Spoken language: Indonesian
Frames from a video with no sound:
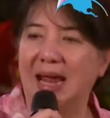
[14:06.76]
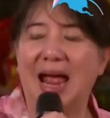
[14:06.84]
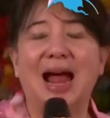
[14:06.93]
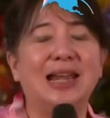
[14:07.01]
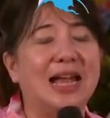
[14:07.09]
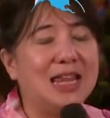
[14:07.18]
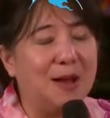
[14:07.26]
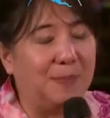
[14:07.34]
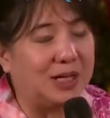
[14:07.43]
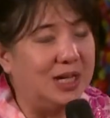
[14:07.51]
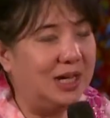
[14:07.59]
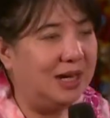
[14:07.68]
eh anaknya
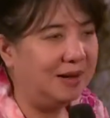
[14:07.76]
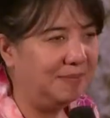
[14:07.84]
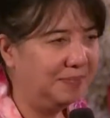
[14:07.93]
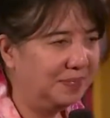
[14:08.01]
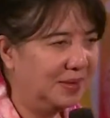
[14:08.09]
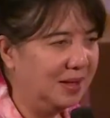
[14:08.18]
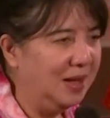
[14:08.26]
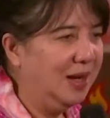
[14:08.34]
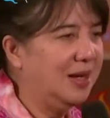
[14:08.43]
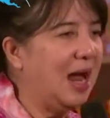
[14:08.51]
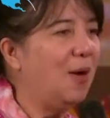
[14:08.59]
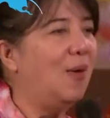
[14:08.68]
pergi.
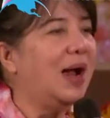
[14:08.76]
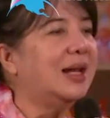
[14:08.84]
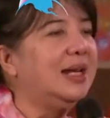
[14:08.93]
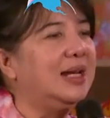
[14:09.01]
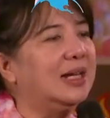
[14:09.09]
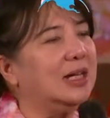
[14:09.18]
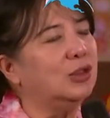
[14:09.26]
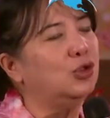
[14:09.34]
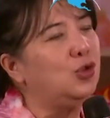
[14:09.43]
Nawarin ke